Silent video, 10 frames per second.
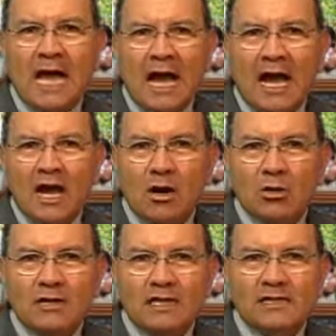a
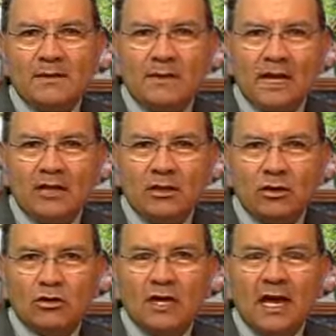
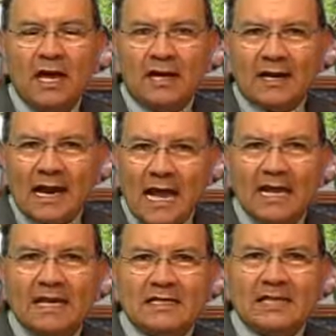acontecimientos
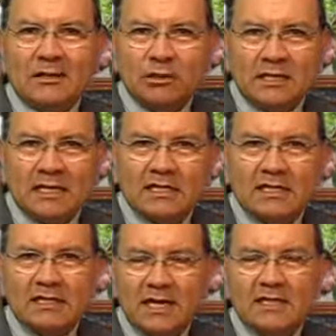reales de nuestra
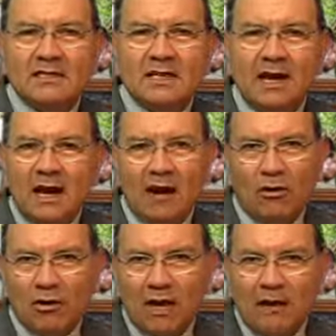existencia
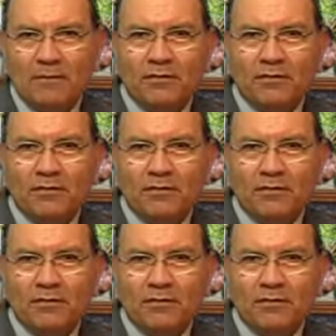ahora.